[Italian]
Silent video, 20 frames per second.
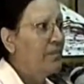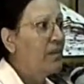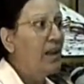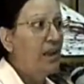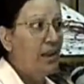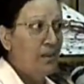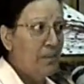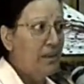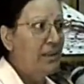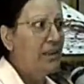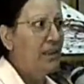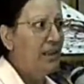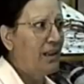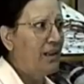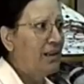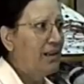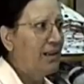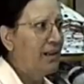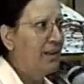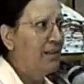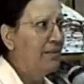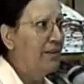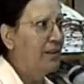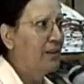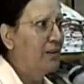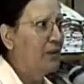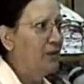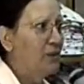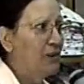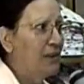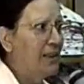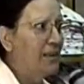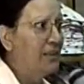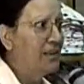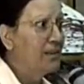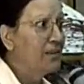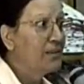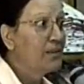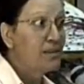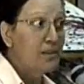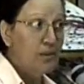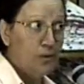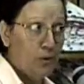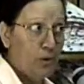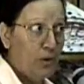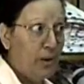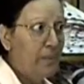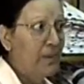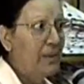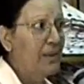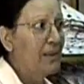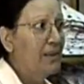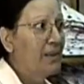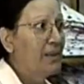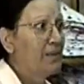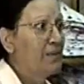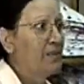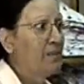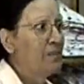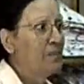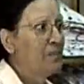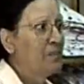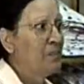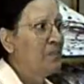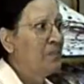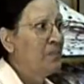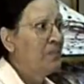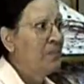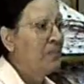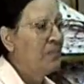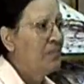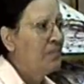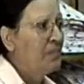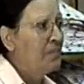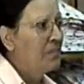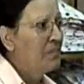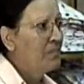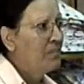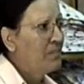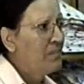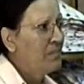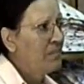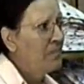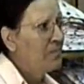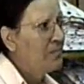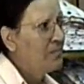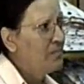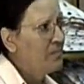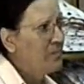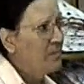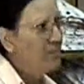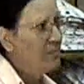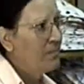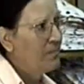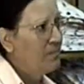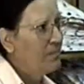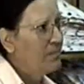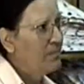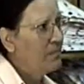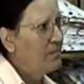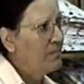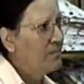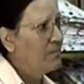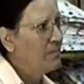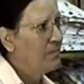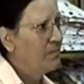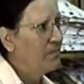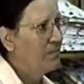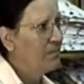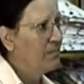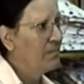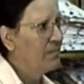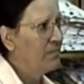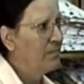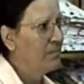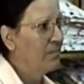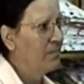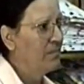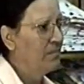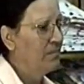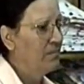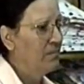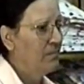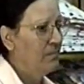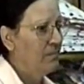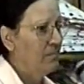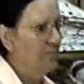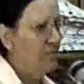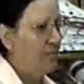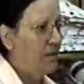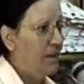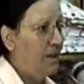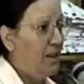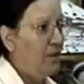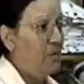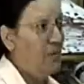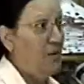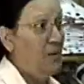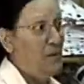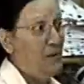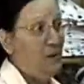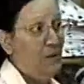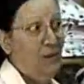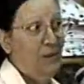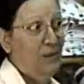e i materiali che le vengono dati, sicuramente. Secondo lei per quanto tempo ancora deve rimanere così via Ciomo? A ah, questo